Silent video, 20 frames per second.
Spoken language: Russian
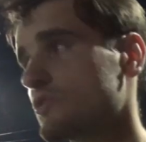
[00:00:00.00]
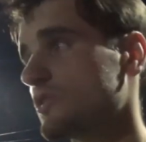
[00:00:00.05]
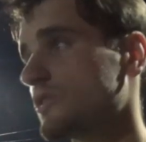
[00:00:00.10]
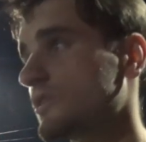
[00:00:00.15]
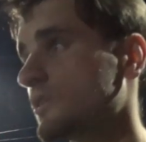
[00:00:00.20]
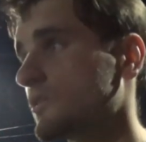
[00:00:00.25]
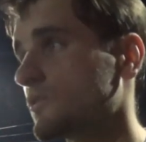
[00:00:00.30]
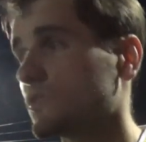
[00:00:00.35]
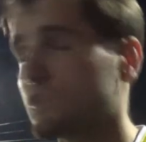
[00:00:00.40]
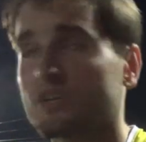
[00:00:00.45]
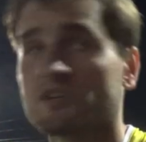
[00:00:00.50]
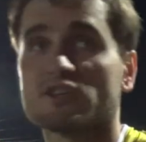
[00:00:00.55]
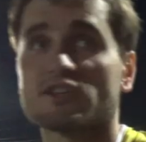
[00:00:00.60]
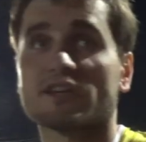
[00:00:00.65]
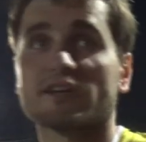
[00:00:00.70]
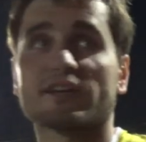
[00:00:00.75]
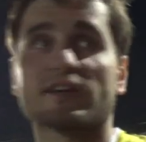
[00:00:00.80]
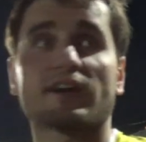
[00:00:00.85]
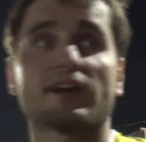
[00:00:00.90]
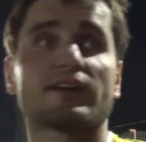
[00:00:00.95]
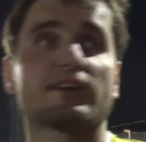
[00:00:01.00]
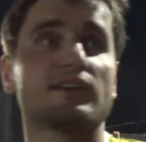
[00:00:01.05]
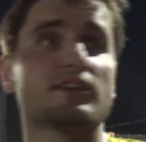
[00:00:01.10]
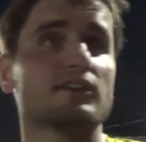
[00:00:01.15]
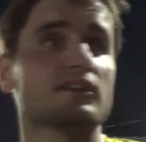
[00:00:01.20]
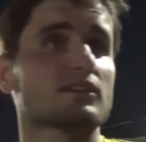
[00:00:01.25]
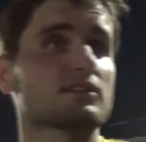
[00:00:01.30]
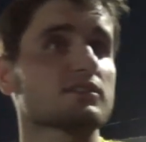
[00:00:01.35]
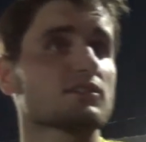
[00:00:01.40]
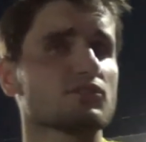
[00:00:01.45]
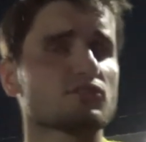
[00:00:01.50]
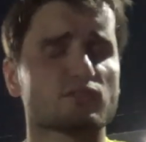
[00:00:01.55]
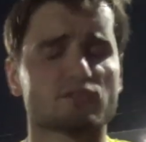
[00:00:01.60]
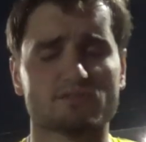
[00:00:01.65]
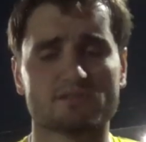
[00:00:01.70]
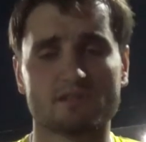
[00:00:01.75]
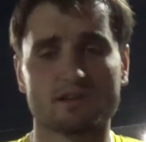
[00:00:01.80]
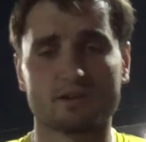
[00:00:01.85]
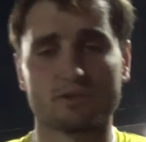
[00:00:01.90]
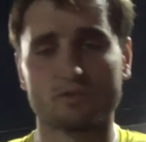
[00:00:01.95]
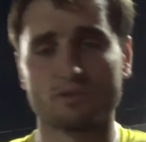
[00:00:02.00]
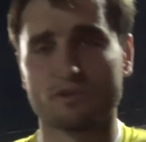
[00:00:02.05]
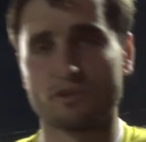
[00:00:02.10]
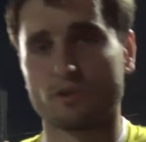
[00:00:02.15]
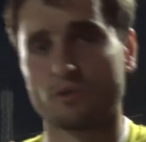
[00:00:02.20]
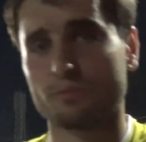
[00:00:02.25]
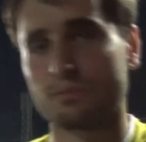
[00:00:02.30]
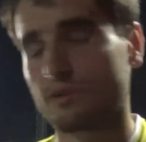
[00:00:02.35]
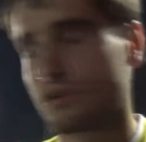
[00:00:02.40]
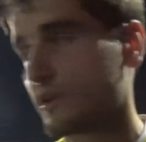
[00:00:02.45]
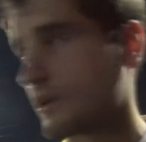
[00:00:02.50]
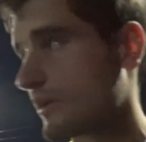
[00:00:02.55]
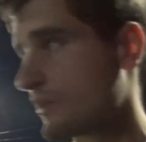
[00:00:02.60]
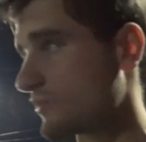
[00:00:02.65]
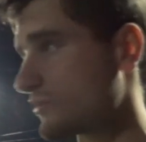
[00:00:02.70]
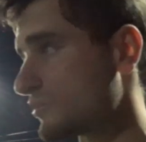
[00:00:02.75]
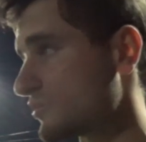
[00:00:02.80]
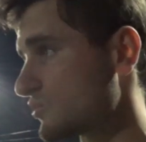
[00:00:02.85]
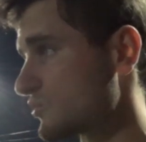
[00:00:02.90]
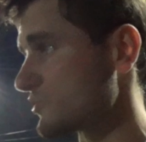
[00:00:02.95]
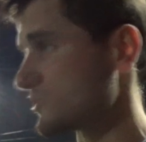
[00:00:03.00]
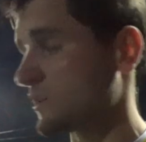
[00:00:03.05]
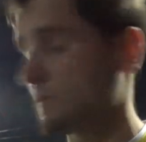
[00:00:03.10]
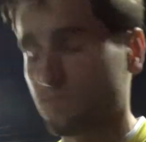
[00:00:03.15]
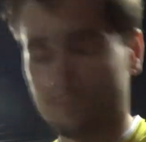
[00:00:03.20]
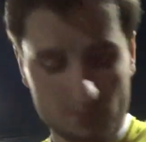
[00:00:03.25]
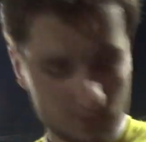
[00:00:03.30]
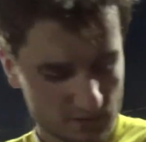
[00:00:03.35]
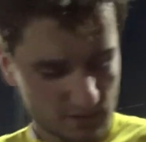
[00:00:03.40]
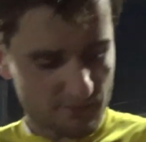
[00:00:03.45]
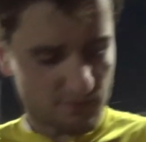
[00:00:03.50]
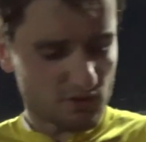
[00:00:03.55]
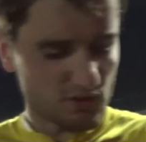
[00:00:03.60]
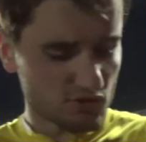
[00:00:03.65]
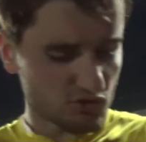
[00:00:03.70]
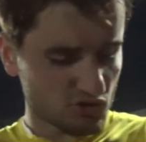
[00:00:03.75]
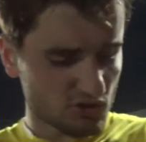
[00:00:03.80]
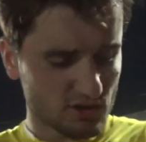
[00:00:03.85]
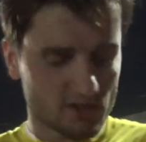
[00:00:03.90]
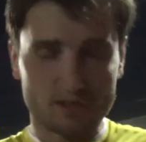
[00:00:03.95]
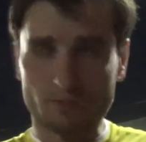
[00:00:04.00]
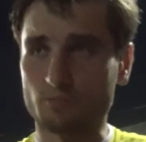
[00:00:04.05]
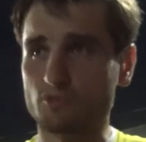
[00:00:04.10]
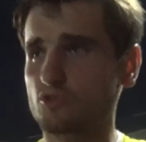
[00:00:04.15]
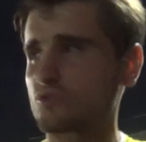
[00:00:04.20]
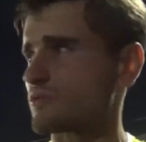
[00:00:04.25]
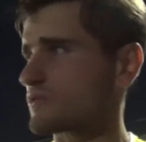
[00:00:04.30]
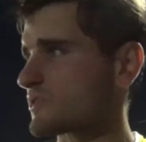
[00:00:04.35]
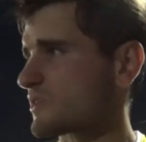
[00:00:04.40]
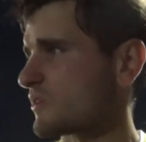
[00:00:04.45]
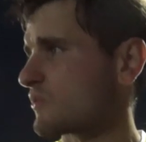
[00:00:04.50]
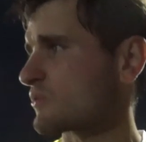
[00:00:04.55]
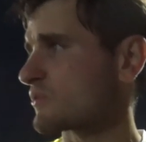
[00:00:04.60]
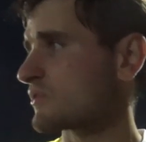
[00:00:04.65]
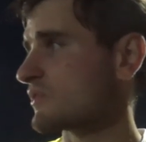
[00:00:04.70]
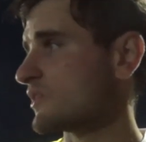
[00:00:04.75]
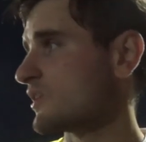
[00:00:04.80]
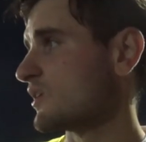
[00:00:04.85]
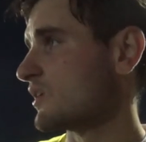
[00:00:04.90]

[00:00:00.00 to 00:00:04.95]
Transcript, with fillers: Желание. Некоторые игроки, я слышал, с второй группы играют тоже за, за вниз жетом, еще за кого-то.